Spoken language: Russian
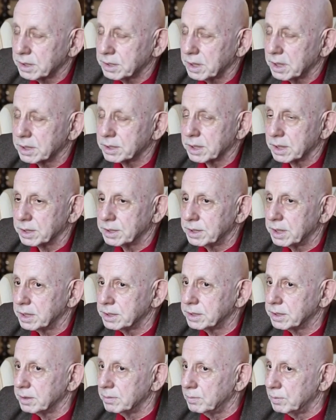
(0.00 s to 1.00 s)
некоторые
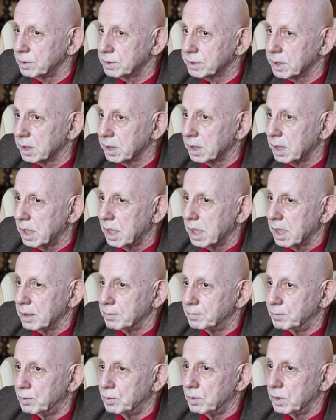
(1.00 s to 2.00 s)
части мозга
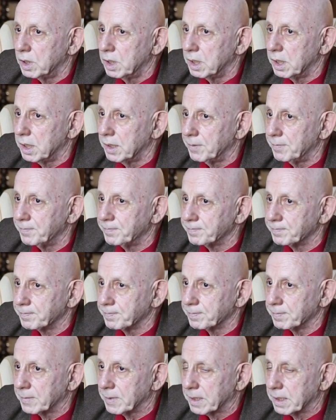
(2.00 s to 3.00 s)
более
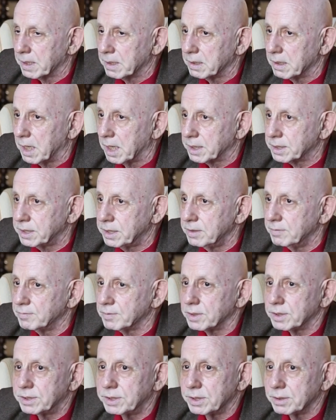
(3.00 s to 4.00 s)

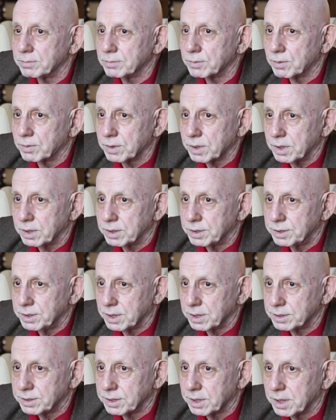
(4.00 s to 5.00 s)
активны, чем другие
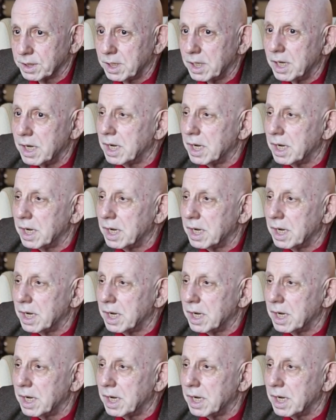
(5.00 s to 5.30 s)
части.